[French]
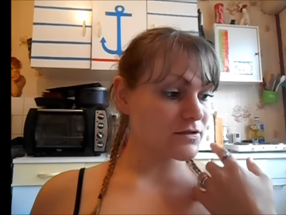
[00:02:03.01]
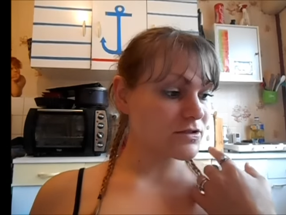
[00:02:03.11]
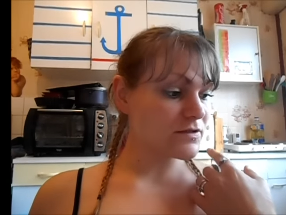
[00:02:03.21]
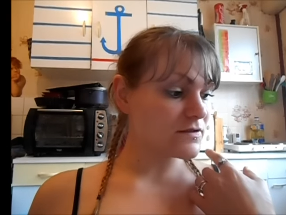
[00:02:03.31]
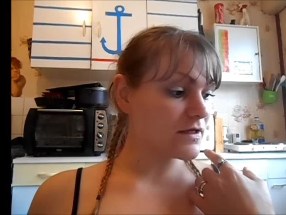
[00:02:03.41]

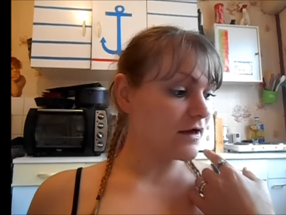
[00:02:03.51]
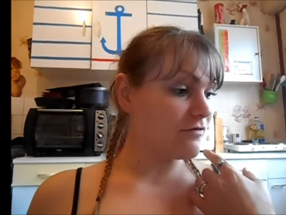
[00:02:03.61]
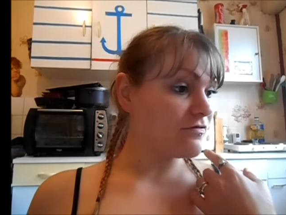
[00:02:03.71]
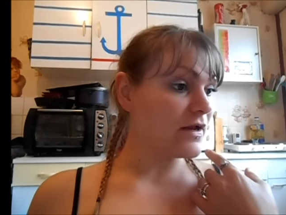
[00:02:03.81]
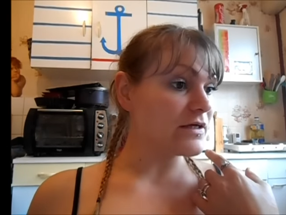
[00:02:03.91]
Jessica
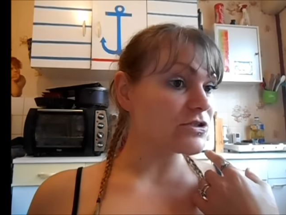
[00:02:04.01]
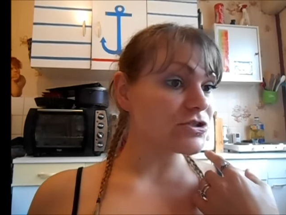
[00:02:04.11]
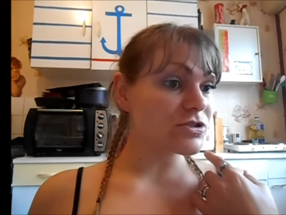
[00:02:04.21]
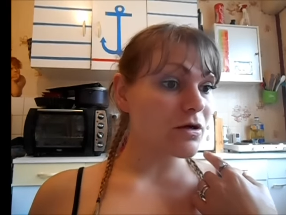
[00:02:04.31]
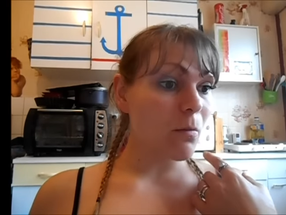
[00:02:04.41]

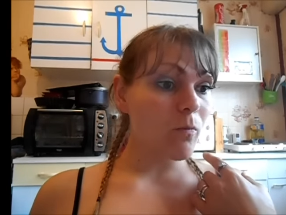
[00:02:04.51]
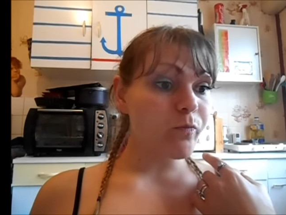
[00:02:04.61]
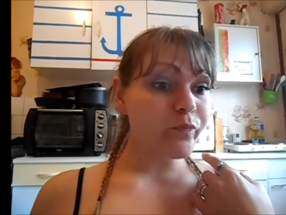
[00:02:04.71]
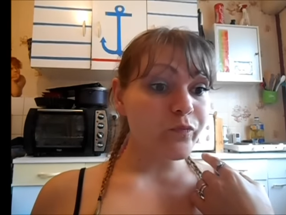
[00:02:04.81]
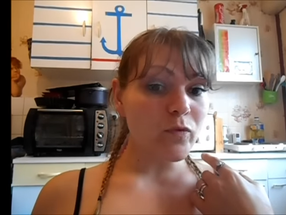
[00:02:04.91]
Flèche.
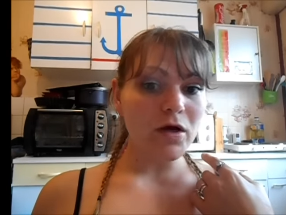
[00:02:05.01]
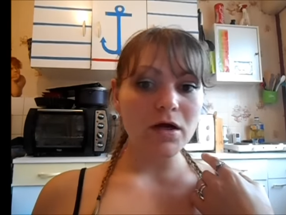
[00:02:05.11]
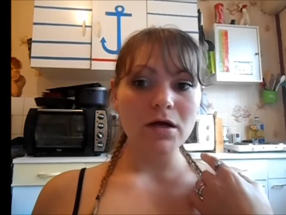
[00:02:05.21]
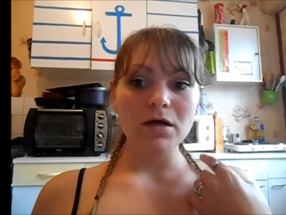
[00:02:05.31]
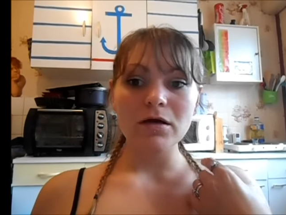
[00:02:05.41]

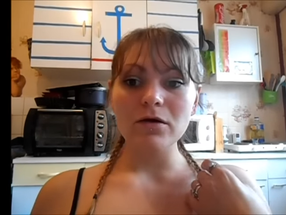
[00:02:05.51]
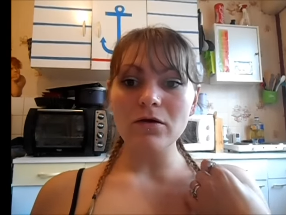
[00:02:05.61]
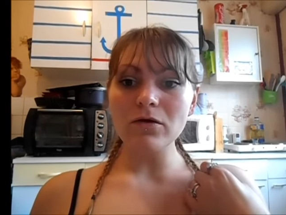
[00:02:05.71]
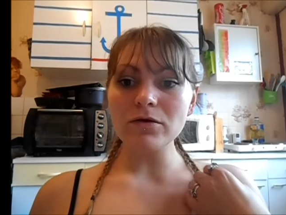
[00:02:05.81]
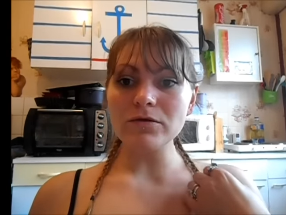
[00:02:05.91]

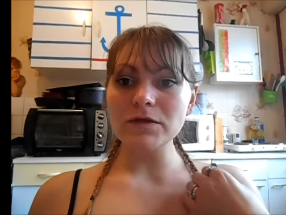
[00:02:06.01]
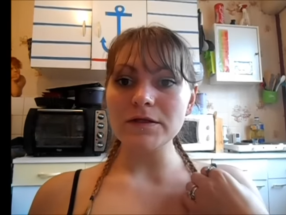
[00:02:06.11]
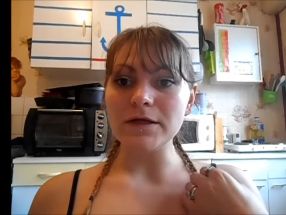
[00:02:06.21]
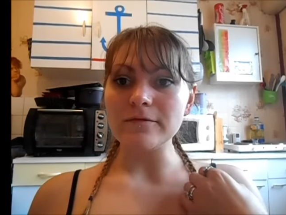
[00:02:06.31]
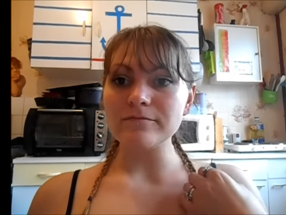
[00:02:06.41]
Aucune
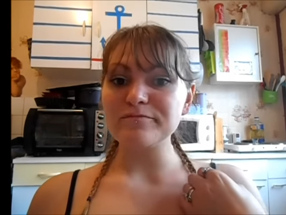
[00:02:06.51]
idée.